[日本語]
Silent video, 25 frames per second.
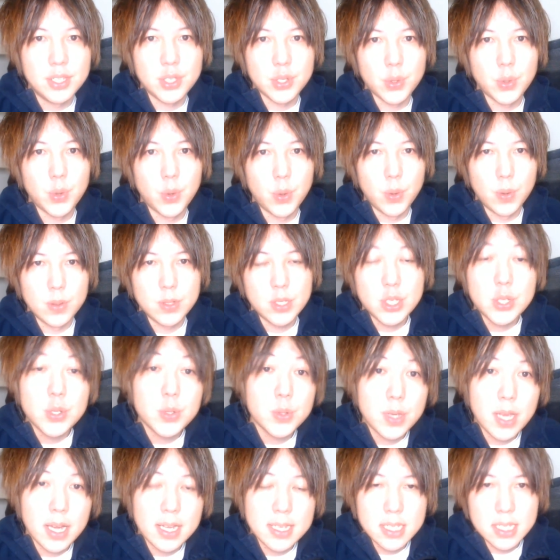潮
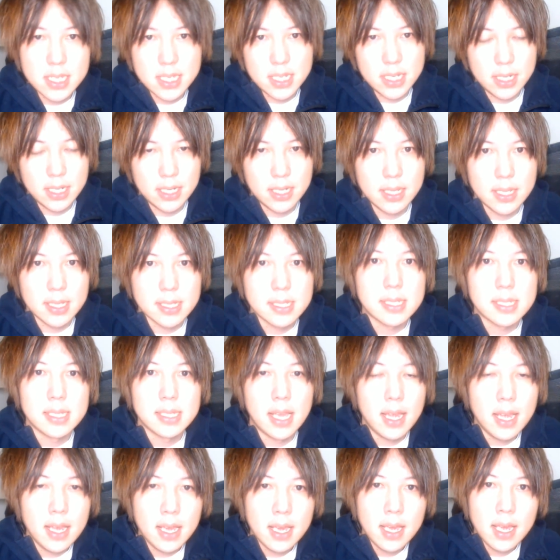週刊誌です
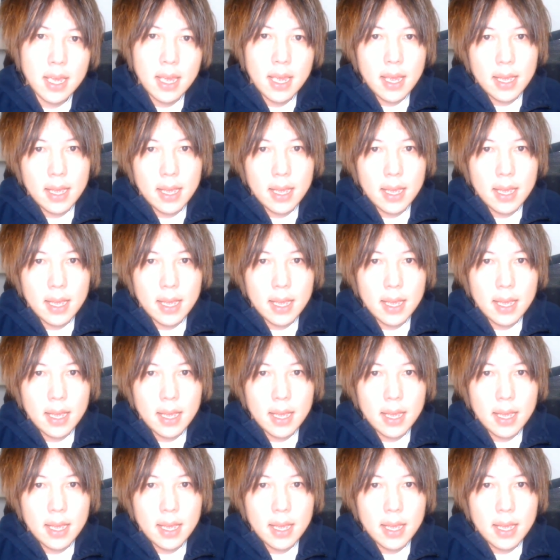ね